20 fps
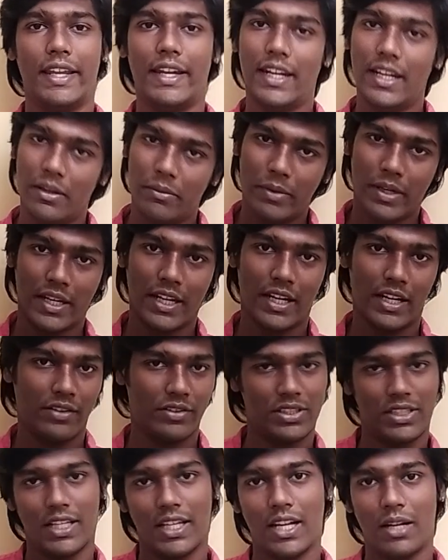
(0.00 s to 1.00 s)
என்ன மாதிரியான
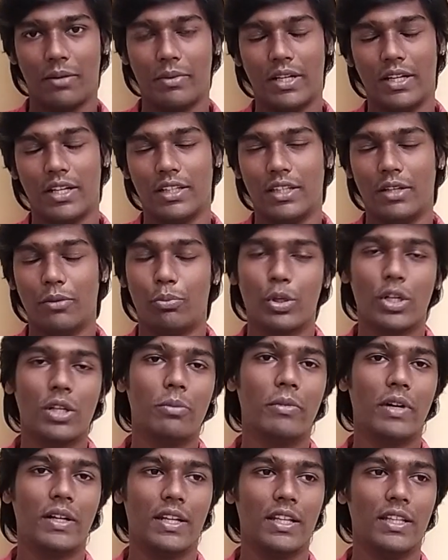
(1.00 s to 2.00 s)
விஷயங்கள் அப்படின்றதே புரிய
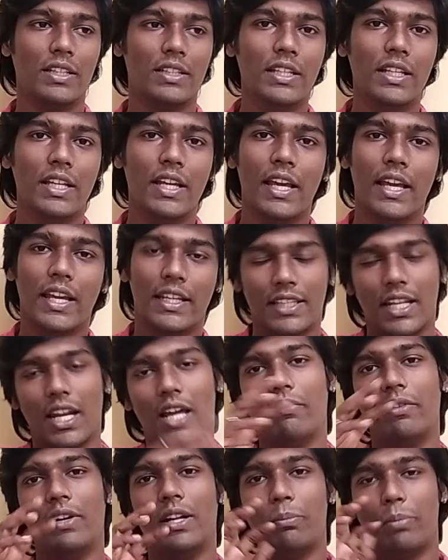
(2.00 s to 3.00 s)
மாட்டேங்குது
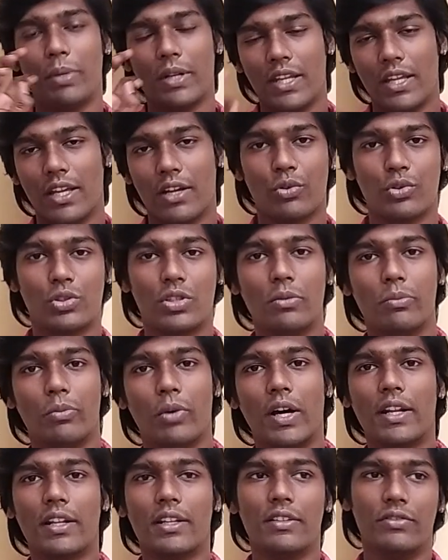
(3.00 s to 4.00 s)
இதெல்லாம் விட பெரிய கொஸ்டின்
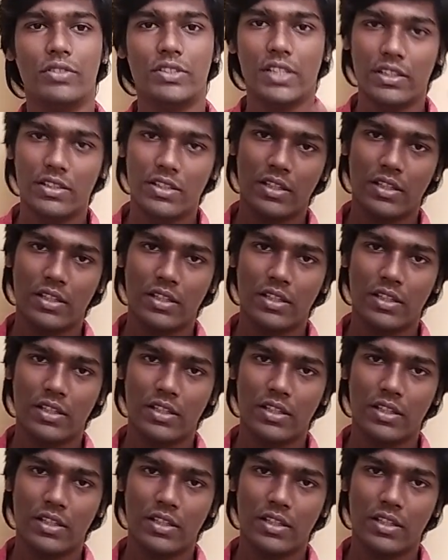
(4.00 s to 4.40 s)
மார்க் விஜய்